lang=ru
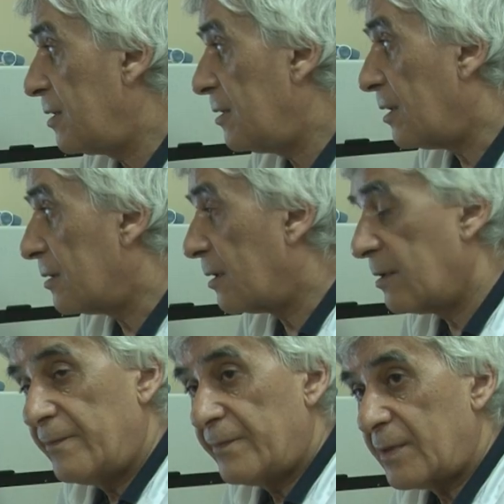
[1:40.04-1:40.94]

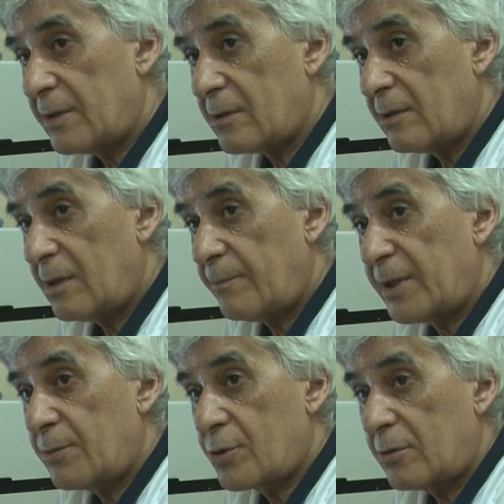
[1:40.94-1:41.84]
театра, значит, да,
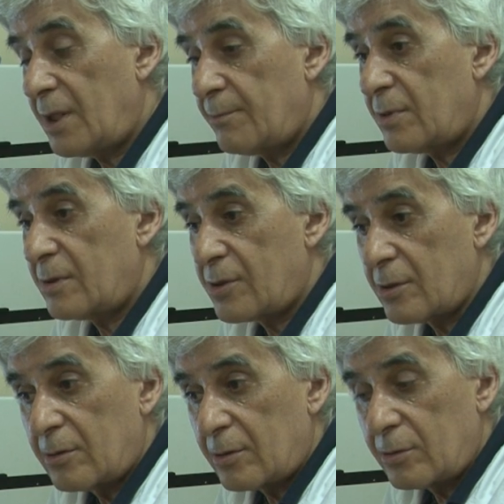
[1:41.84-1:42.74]
потому что там, значит,